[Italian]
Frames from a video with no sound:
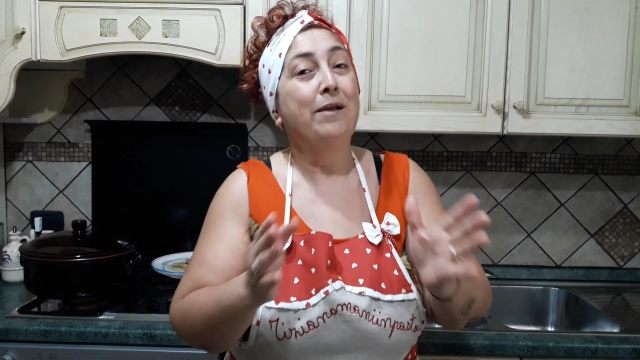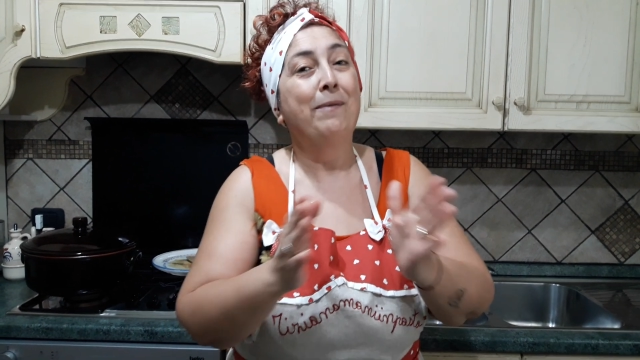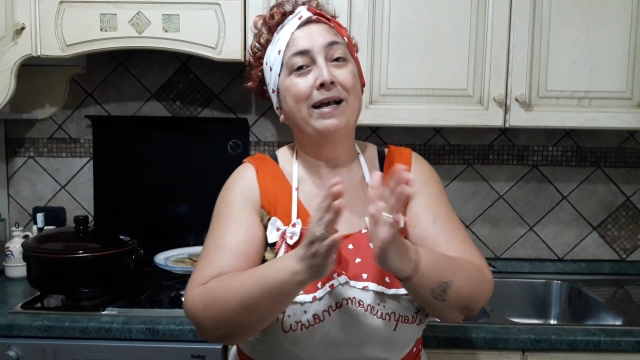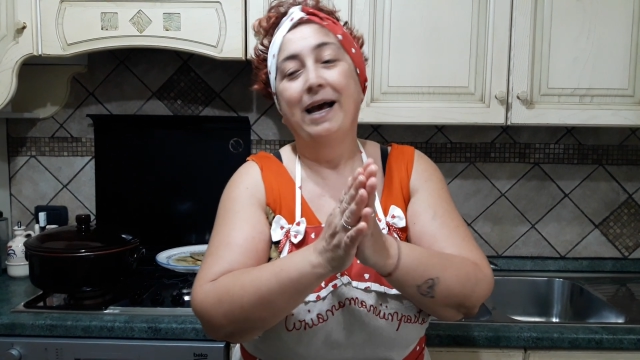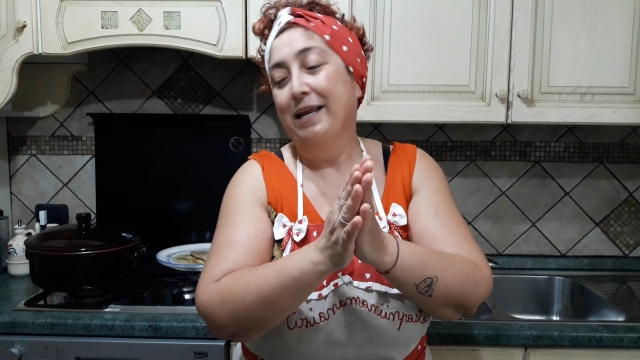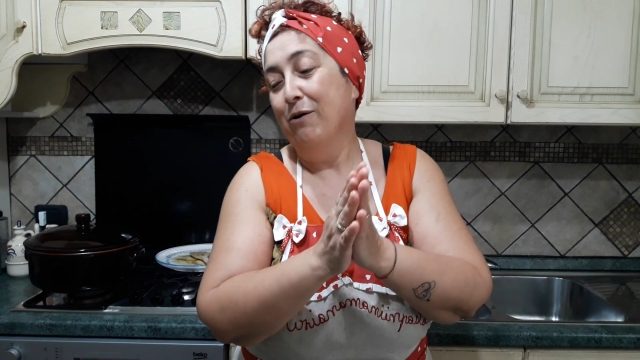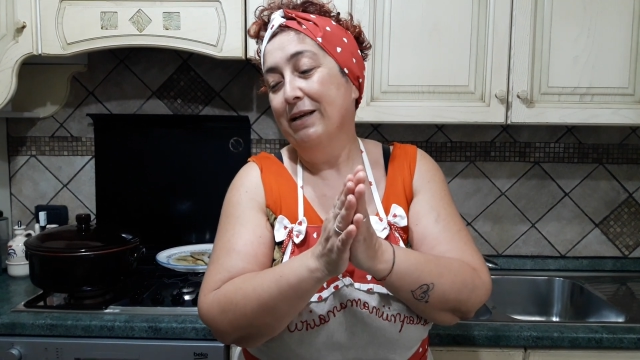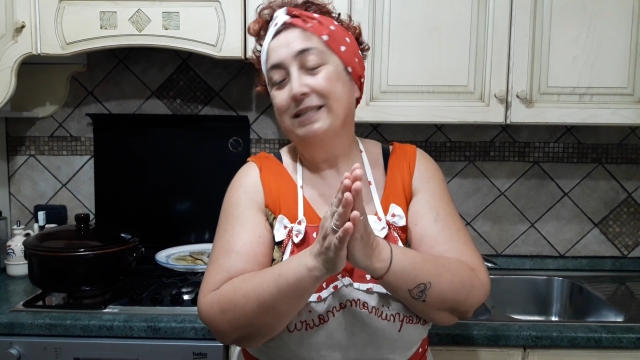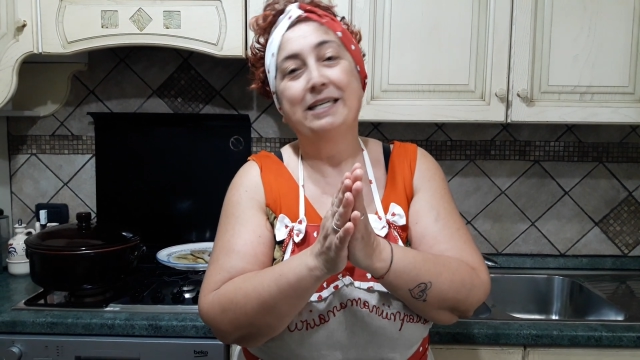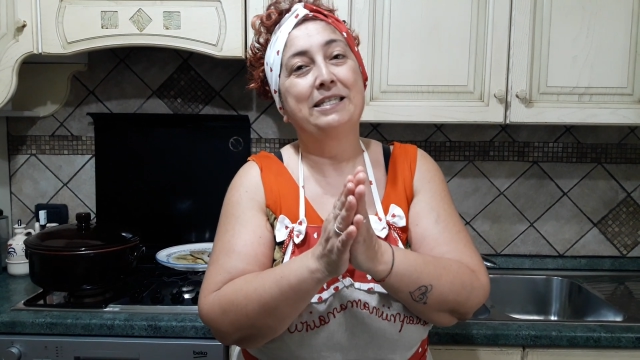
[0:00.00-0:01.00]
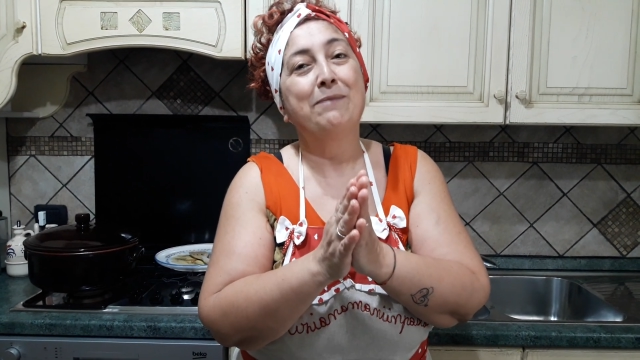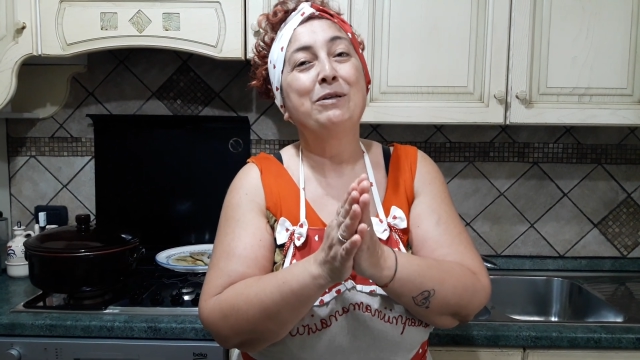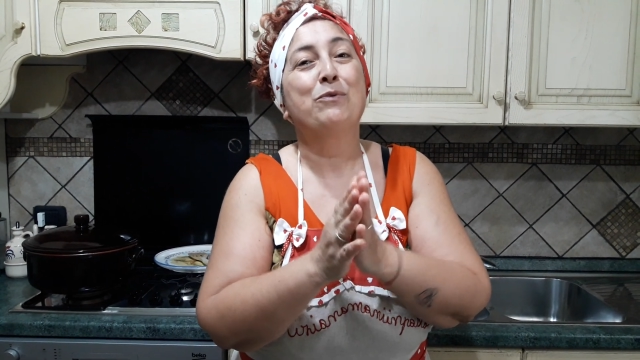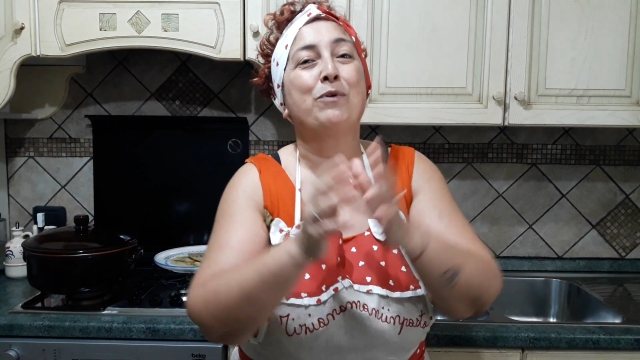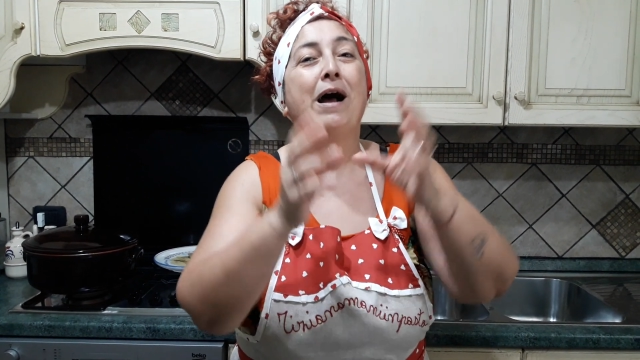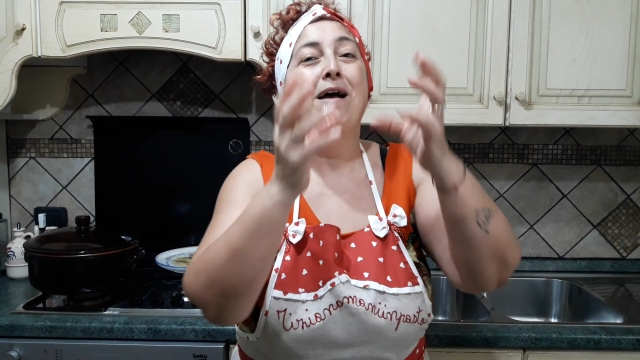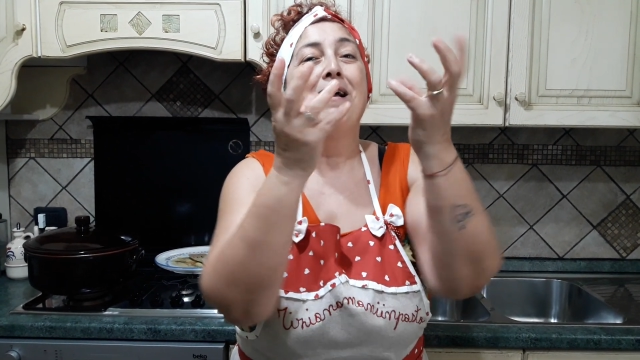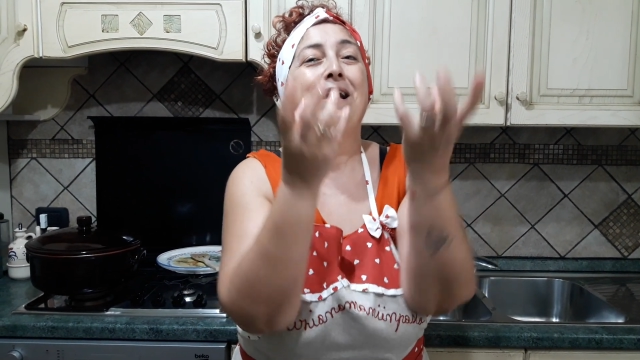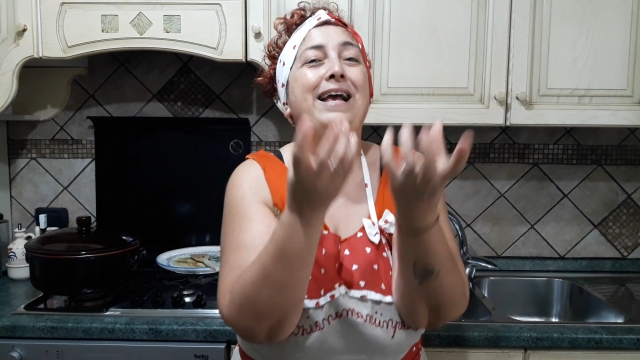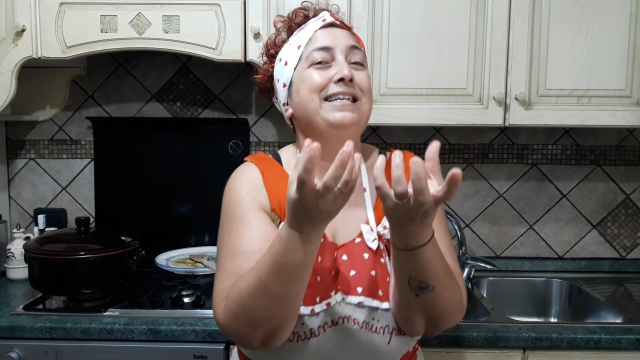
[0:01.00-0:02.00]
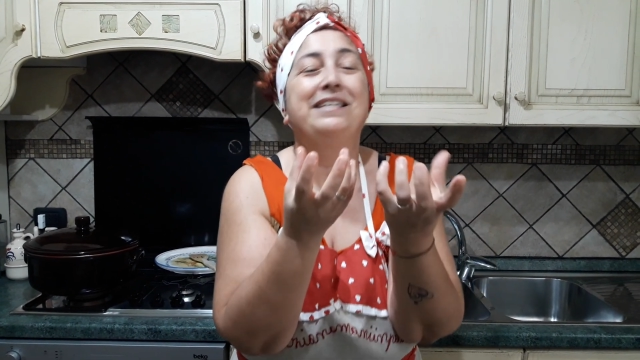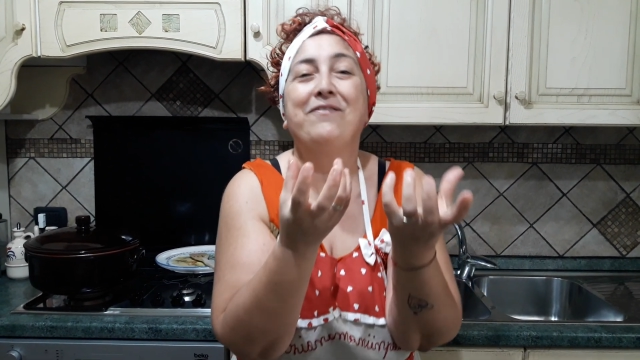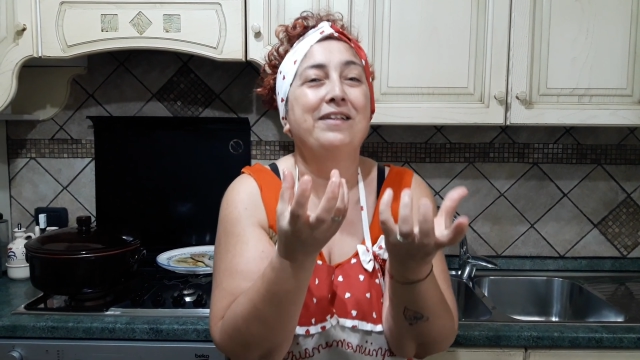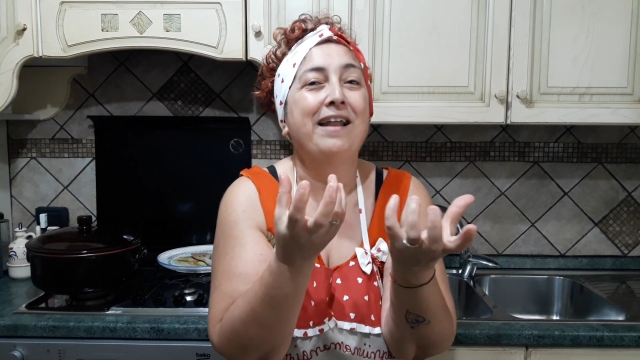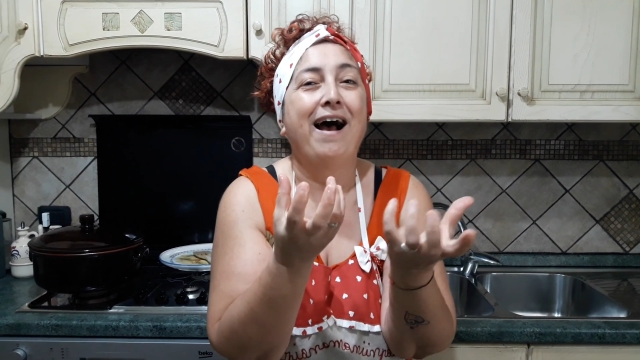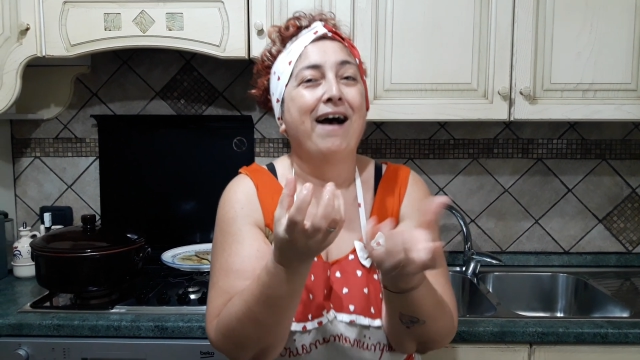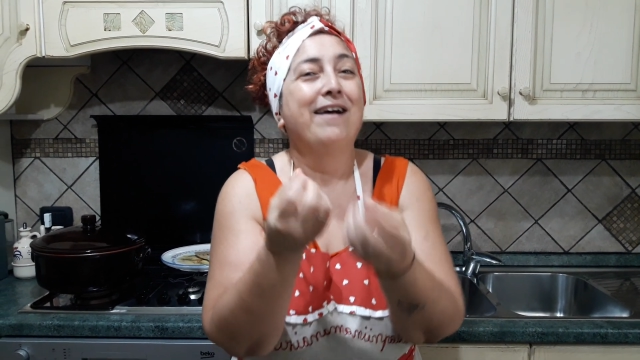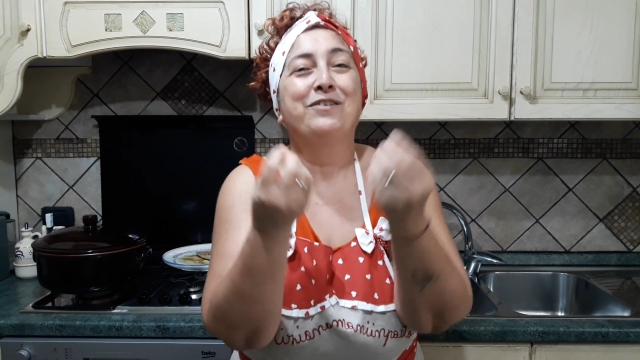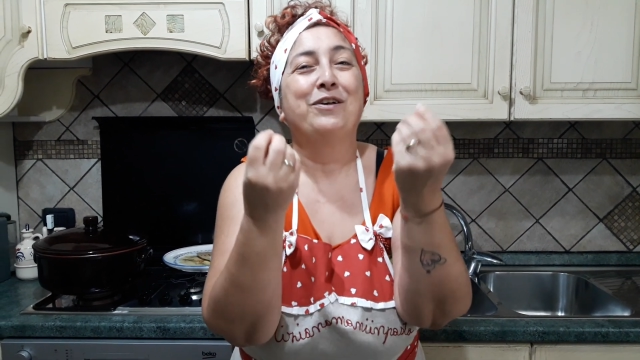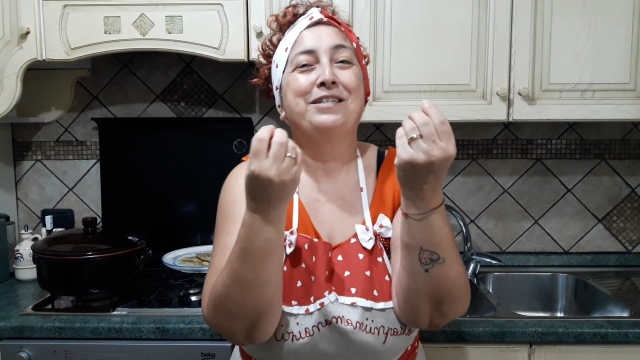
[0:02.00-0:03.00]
magari con la stessa misura e si vedrà, cioè